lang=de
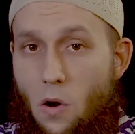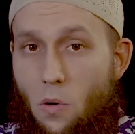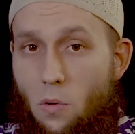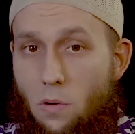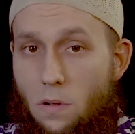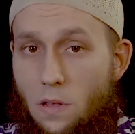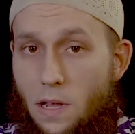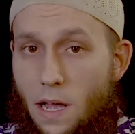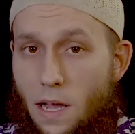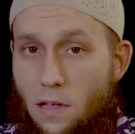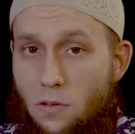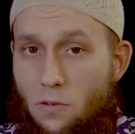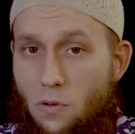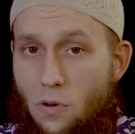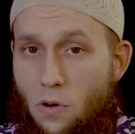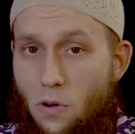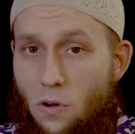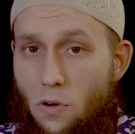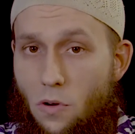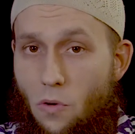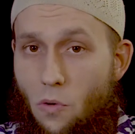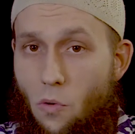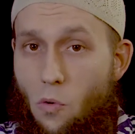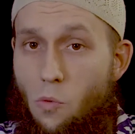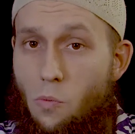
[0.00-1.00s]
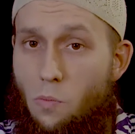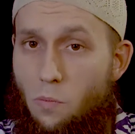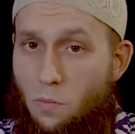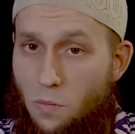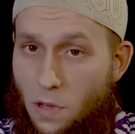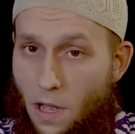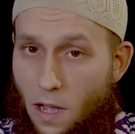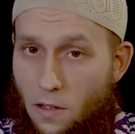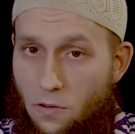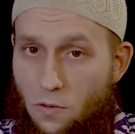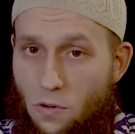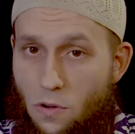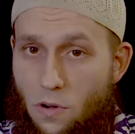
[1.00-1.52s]
und dadurch, um
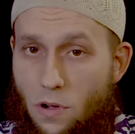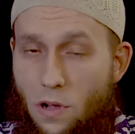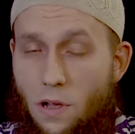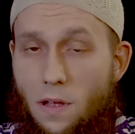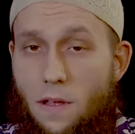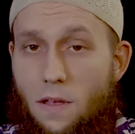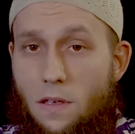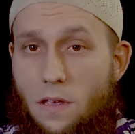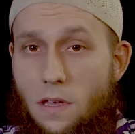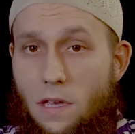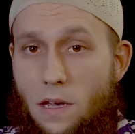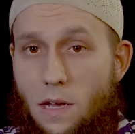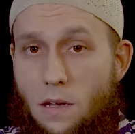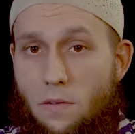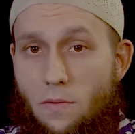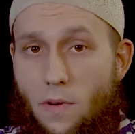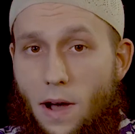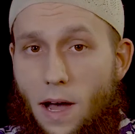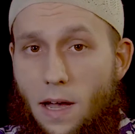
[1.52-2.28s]
dadurch ihre